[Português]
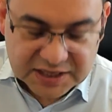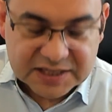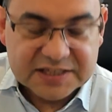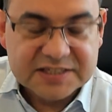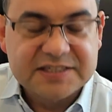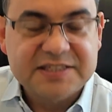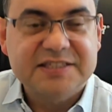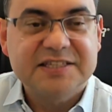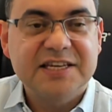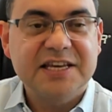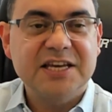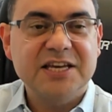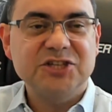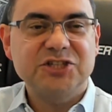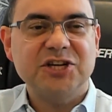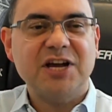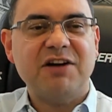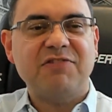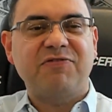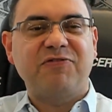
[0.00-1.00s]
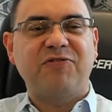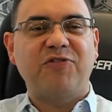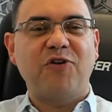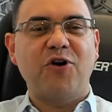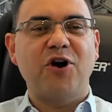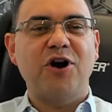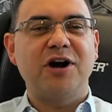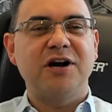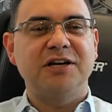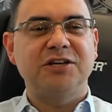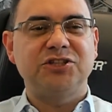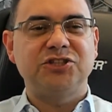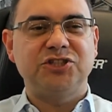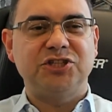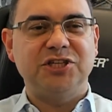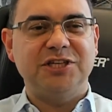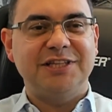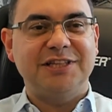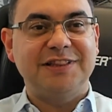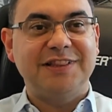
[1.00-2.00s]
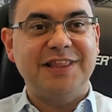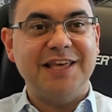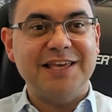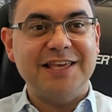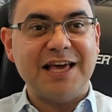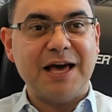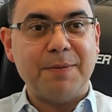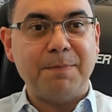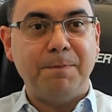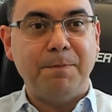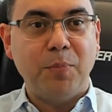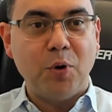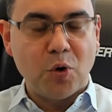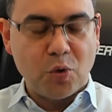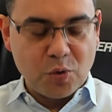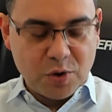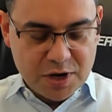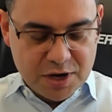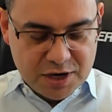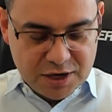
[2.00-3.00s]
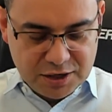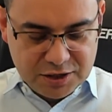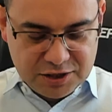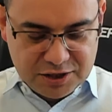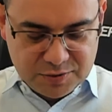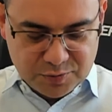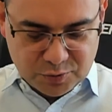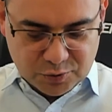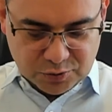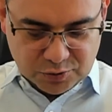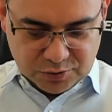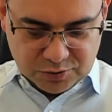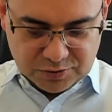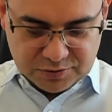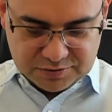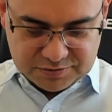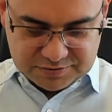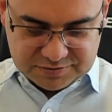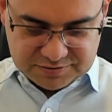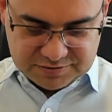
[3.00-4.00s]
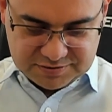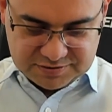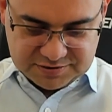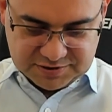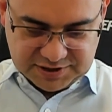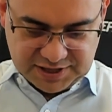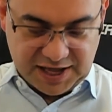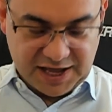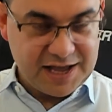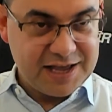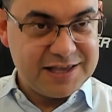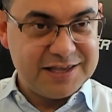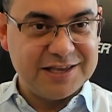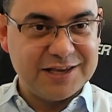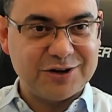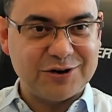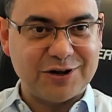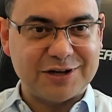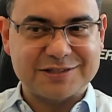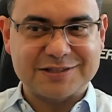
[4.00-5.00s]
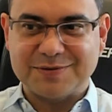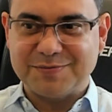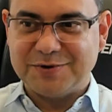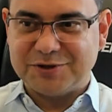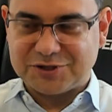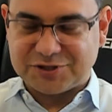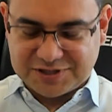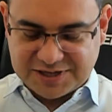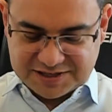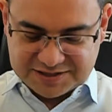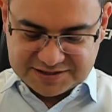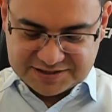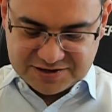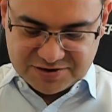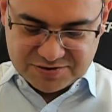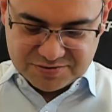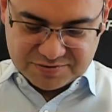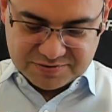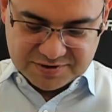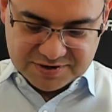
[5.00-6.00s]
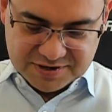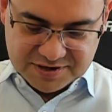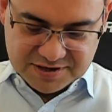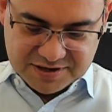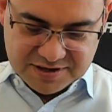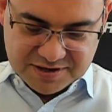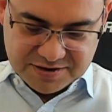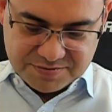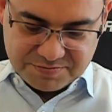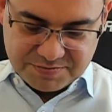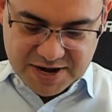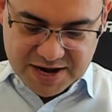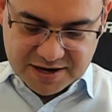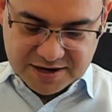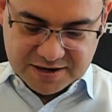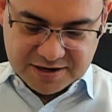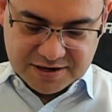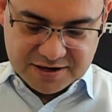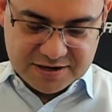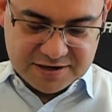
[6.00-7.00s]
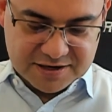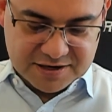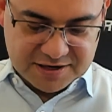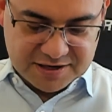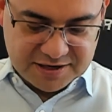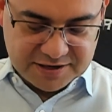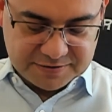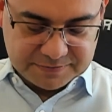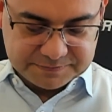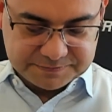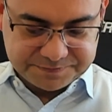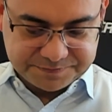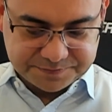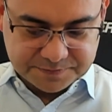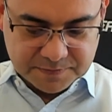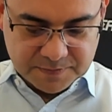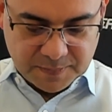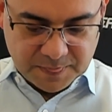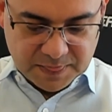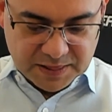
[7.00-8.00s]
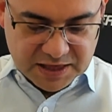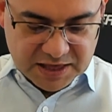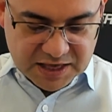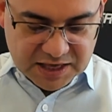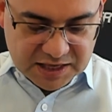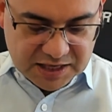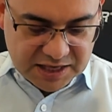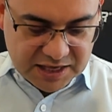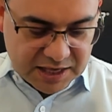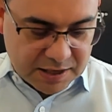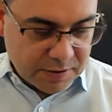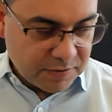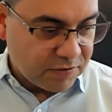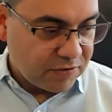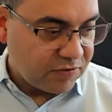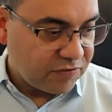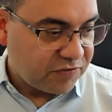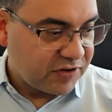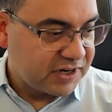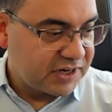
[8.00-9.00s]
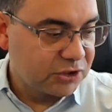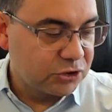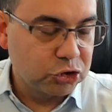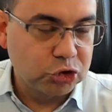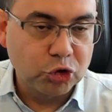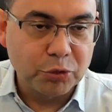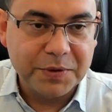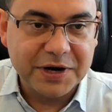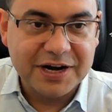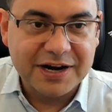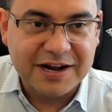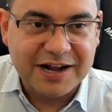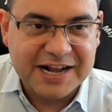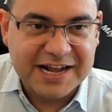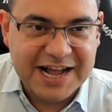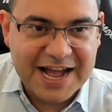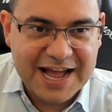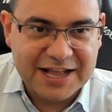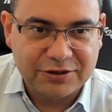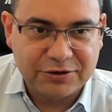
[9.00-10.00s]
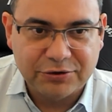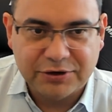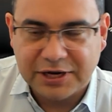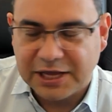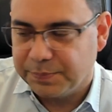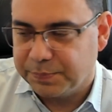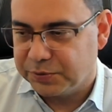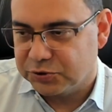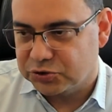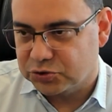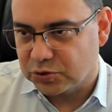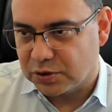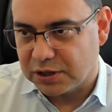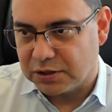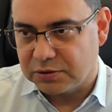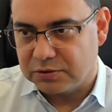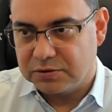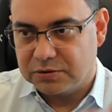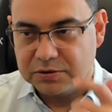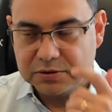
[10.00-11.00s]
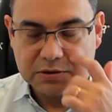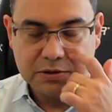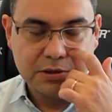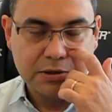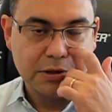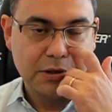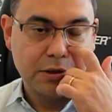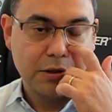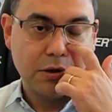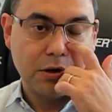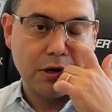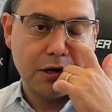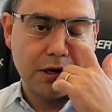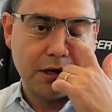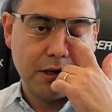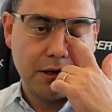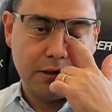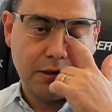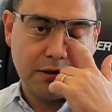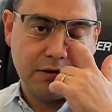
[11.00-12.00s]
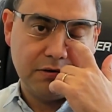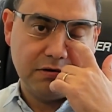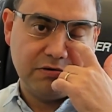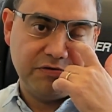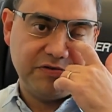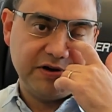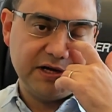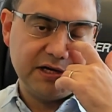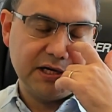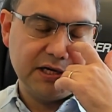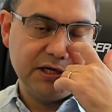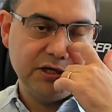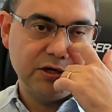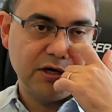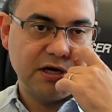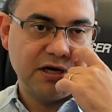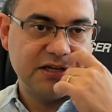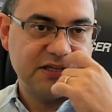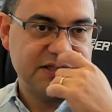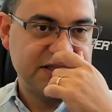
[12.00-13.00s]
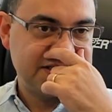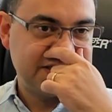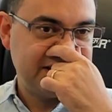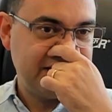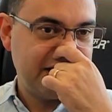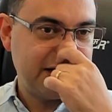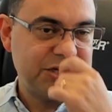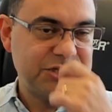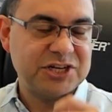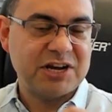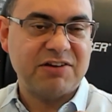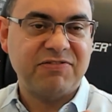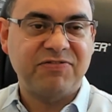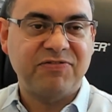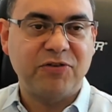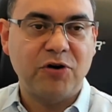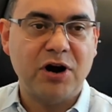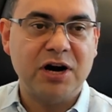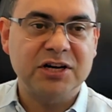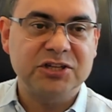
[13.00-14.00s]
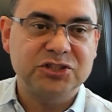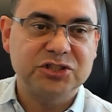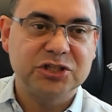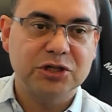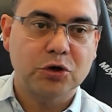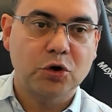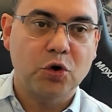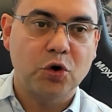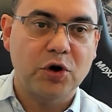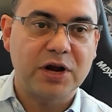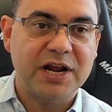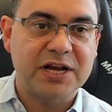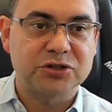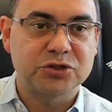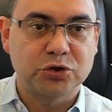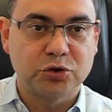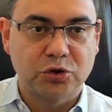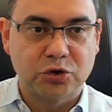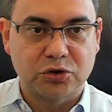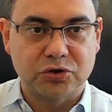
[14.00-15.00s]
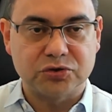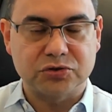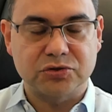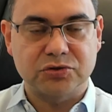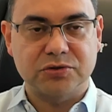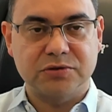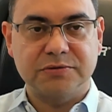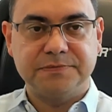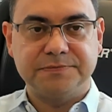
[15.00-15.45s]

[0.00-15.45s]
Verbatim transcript: Seja forte, tenha bom ânimo. Tá aí a nossa meditação bacana, né? E falando do mercado, né, pessoal? Ó, fala ali, ó. Seja forte e corajoso.